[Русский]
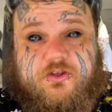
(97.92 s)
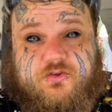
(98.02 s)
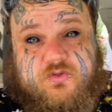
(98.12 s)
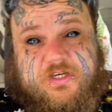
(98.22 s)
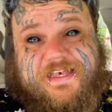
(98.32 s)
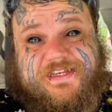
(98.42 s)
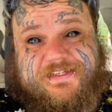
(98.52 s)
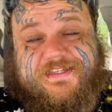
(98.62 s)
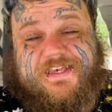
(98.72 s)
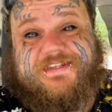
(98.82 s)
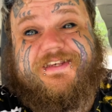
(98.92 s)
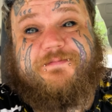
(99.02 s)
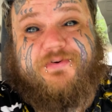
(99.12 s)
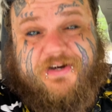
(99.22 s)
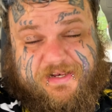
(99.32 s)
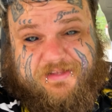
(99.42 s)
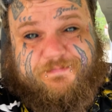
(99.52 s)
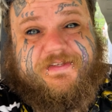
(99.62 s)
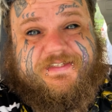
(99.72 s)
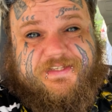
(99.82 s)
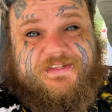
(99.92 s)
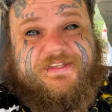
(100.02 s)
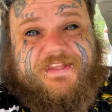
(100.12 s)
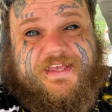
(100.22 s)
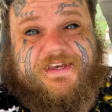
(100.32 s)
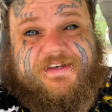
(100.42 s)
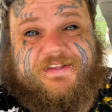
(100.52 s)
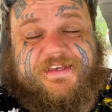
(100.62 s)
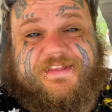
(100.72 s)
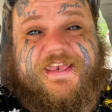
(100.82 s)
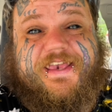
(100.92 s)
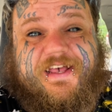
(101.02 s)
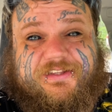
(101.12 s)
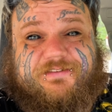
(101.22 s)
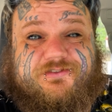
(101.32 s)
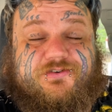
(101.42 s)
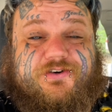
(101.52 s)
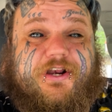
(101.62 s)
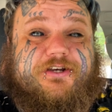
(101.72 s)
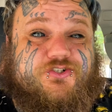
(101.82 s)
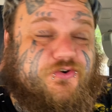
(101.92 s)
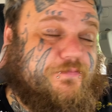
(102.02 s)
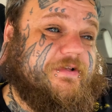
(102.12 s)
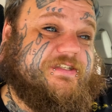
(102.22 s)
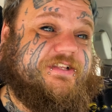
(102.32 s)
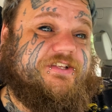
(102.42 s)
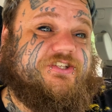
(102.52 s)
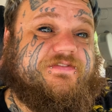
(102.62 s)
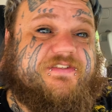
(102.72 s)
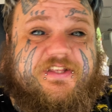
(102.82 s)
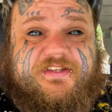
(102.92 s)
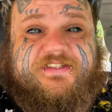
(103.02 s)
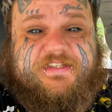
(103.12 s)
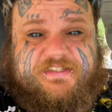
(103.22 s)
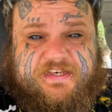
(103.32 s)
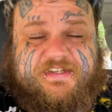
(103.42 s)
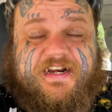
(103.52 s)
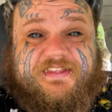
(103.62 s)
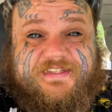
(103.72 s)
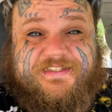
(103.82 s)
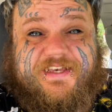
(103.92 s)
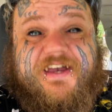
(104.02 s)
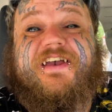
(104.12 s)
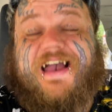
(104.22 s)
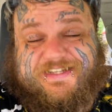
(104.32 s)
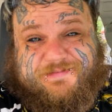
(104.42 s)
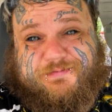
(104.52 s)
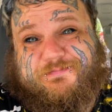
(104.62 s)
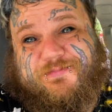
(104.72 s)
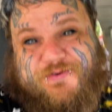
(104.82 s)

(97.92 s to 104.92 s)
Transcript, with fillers: Ну, наконец-то я забрал посылки, доехал я до Ялты, все хорошо, посылочки в целости и сохранности, а теперь буду